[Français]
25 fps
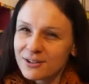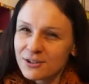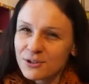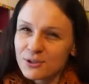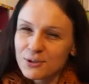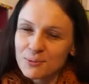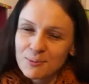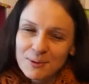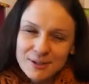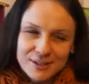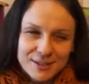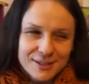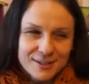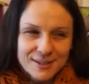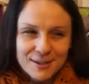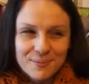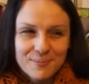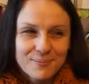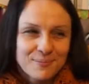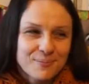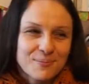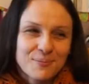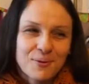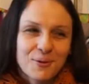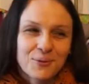Je ne sais pas si c'est
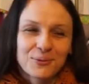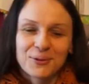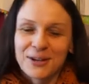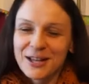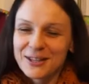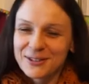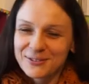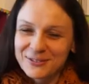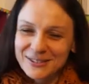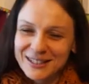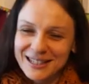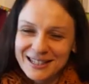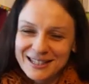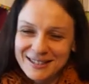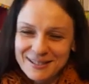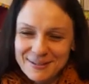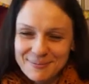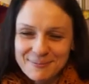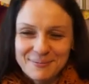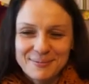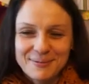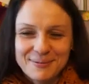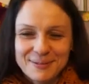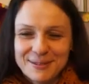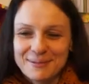bon traduit, euh,
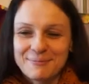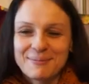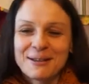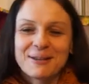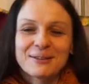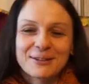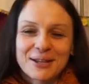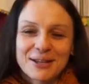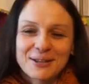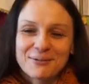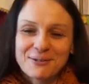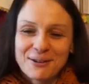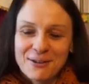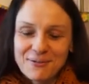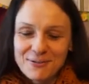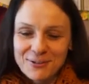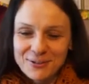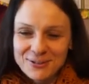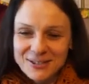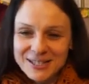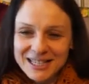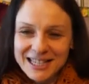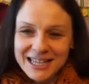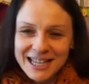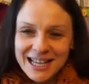bien traduit en
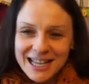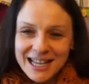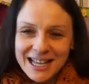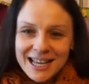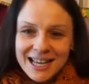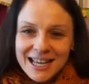français.